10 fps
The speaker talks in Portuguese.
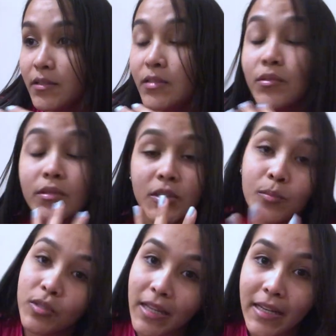E eu não quis
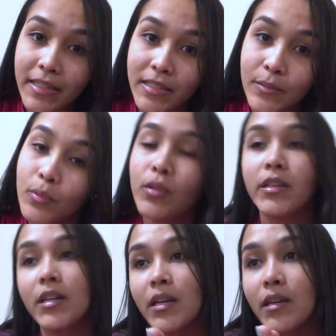botar ele aqui
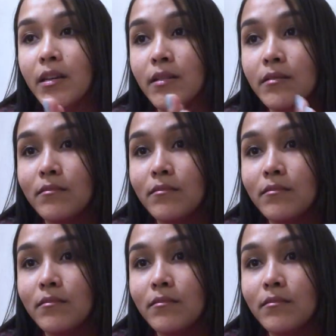porque